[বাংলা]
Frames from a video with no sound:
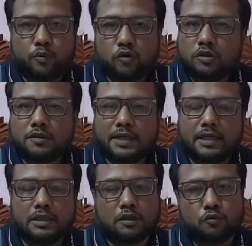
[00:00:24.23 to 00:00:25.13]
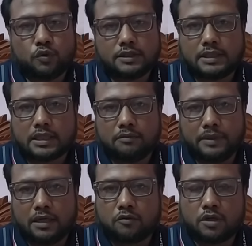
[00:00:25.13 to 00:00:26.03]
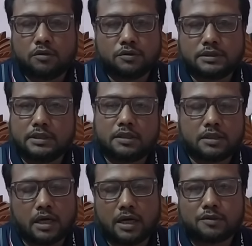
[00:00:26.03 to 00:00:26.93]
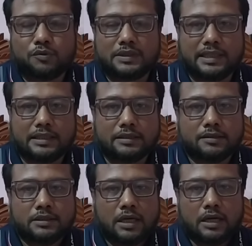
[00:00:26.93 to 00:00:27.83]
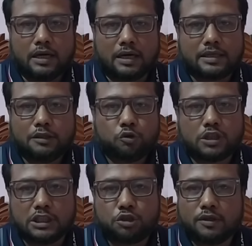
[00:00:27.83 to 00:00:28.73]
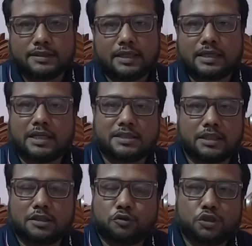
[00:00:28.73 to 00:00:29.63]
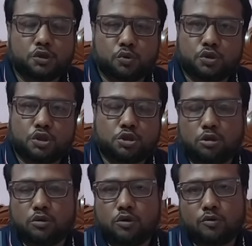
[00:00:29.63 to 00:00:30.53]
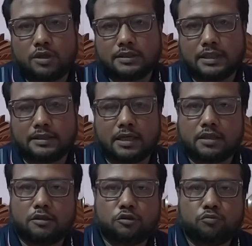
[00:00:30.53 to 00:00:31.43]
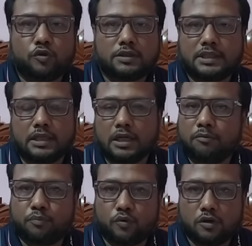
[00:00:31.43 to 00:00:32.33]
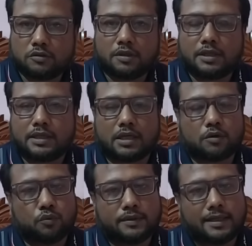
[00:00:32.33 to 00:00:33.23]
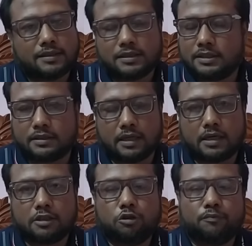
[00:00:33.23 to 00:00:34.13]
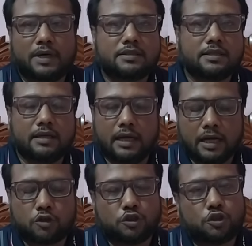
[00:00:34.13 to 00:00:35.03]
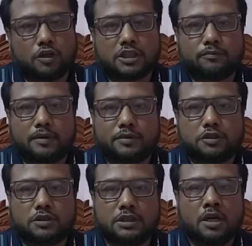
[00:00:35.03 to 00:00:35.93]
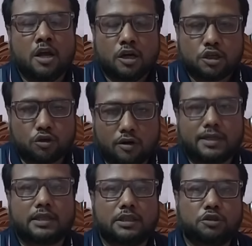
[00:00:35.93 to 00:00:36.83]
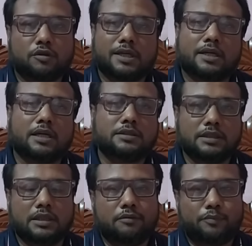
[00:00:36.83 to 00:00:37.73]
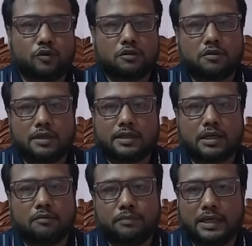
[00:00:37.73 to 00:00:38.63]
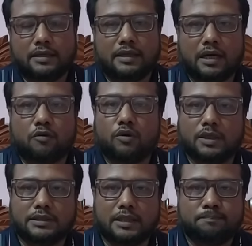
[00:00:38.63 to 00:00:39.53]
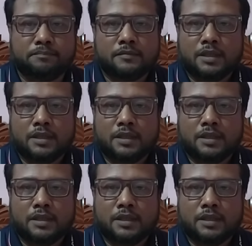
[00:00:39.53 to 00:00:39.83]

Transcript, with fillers: প্রণোদনায় এই কোটি টাকা ব্যয় করা হচ্ছে ঠাকুর গায়ে কিন্তু কৃষকদের কাছ থেকে যদি তথ্য সংগ্রহ করা যায় তারা কিন্তু বলছে এই প্রণোদনার টাকা কোথায় যাচ্ছে তারা কিন্তু পাচ্ছেন না এখন সঠিকভাবে যদি সঠিক কৃষকের কাছে এই প্রণোদনার টাকা ব্যয় না করা যায়